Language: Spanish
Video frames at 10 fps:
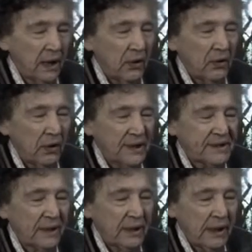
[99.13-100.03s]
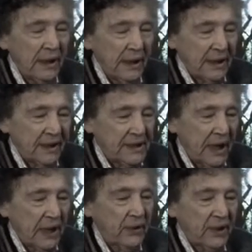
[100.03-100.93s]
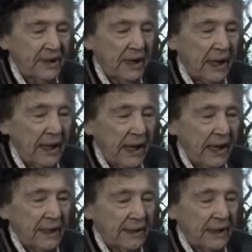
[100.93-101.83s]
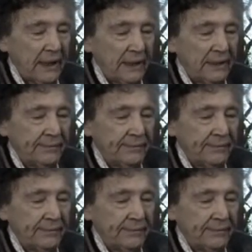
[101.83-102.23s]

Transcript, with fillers: Lo hace este, llegando hasta, hasta